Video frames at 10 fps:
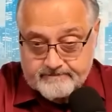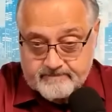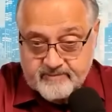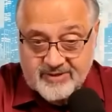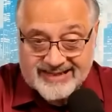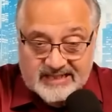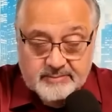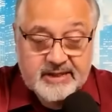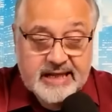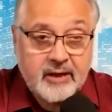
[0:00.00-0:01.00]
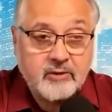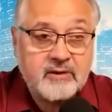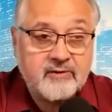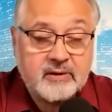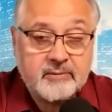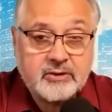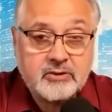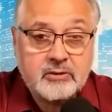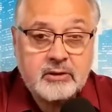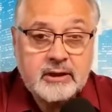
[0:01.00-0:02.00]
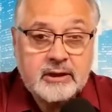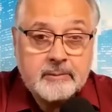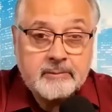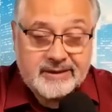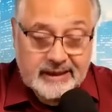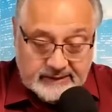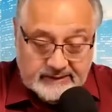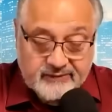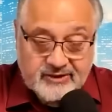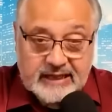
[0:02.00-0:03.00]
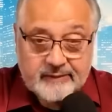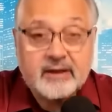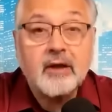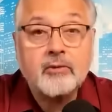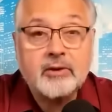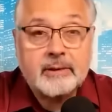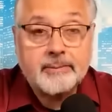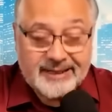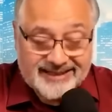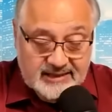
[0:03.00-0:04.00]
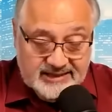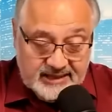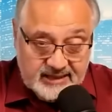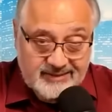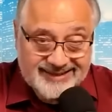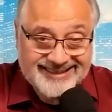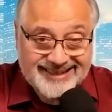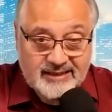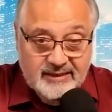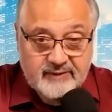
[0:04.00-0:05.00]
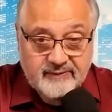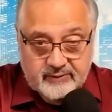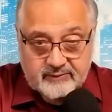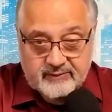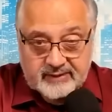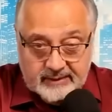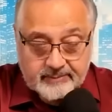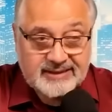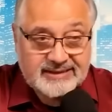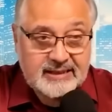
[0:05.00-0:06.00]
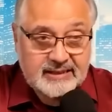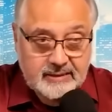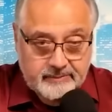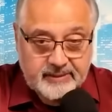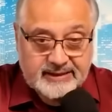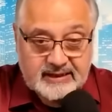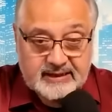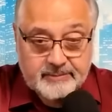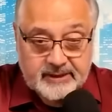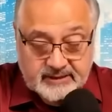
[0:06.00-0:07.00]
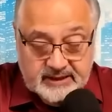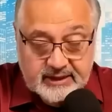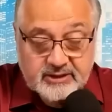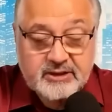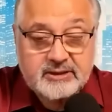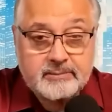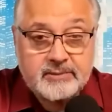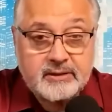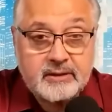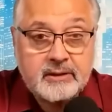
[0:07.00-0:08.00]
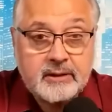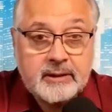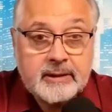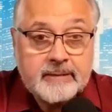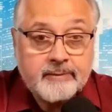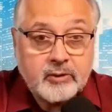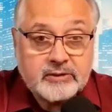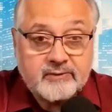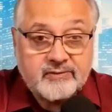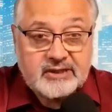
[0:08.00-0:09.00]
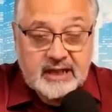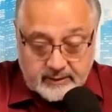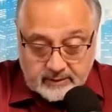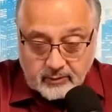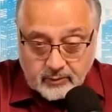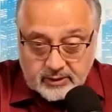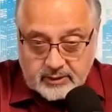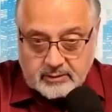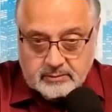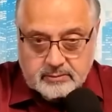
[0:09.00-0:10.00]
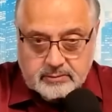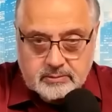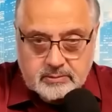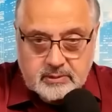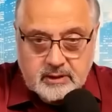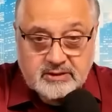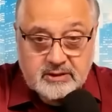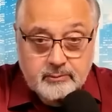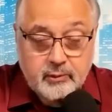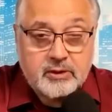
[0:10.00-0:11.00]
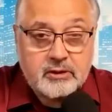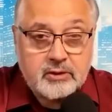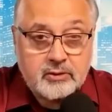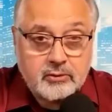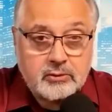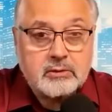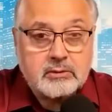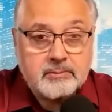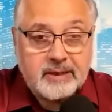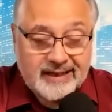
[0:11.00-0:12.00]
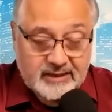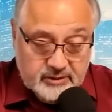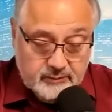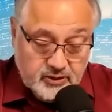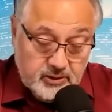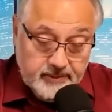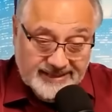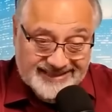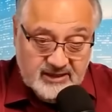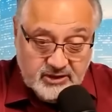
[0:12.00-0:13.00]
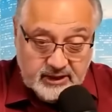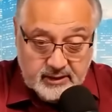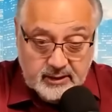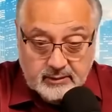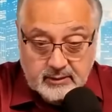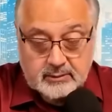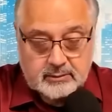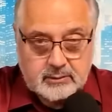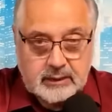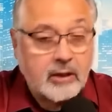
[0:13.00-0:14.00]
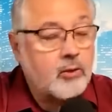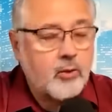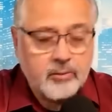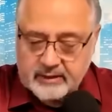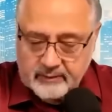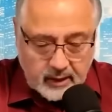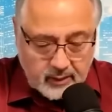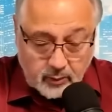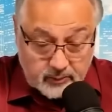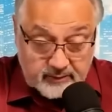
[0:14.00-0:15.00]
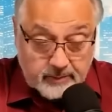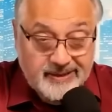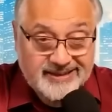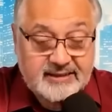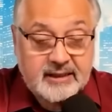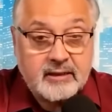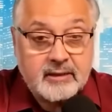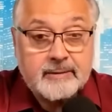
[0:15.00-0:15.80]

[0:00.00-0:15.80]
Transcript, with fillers: видоизменяют информацию, пытаясь вставить какой-то политизированный нарратив в объяснение происходящих событий. То есть взять какой-то разработанный труд, показывающий проистечение огромного, огромного пласта